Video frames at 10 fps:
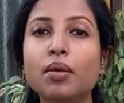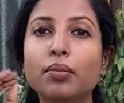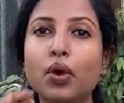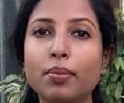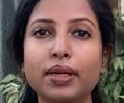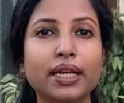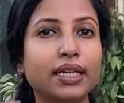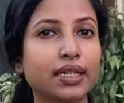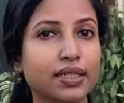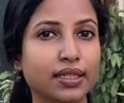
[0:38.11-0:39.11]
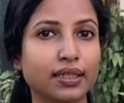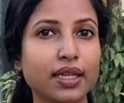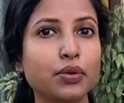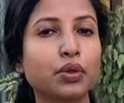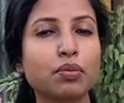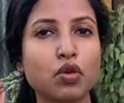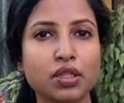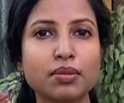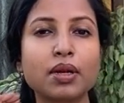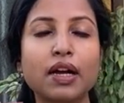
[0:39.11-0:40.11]
प्रोपगेट कर सकते हैं क्योंकि
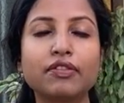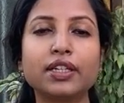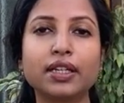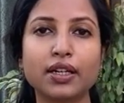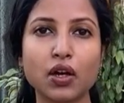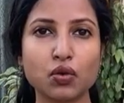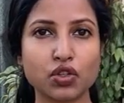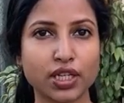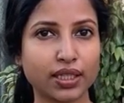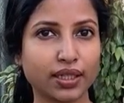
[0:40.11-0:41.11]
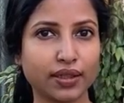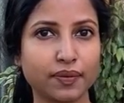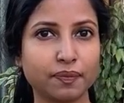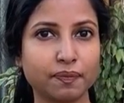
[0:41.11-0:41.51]
मौसम काफ़ी ठंडा हो जाता है